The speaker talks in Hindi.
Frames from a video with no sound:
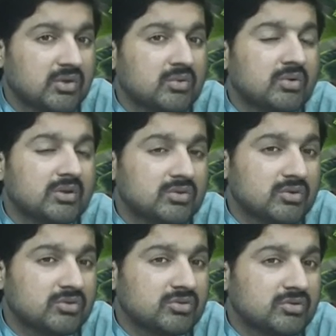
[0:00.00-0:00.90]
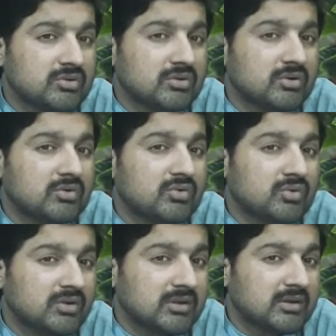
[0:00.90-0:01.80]
क्योंकि दोस्तों
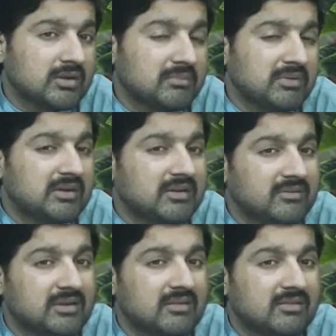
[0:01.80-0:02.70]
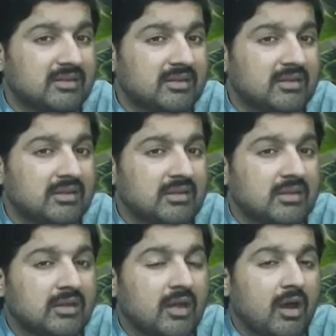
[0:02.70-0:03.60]
खून की कमी की वजह से
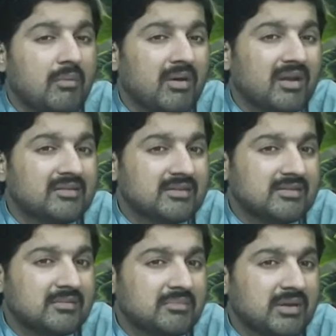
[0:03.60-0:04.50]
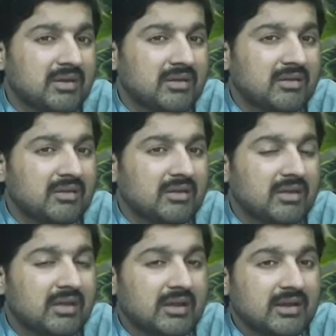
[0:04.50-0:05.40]
हमारा जिसम में
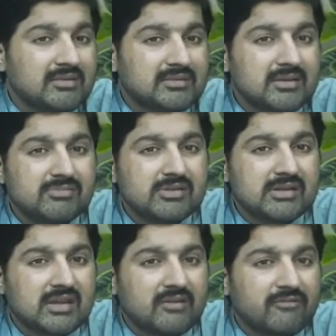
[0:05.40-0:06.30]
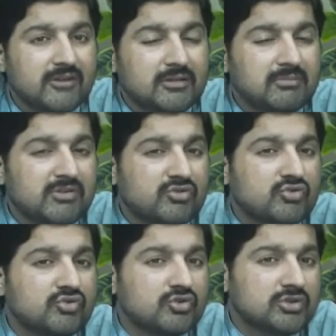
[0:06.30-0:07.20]
एक अजीब सी कैफियत
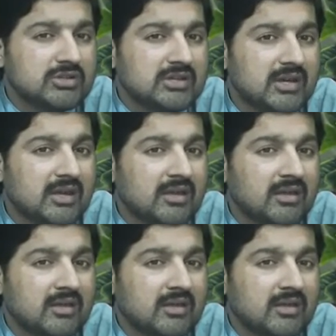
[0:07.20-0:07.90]
महसूस होती है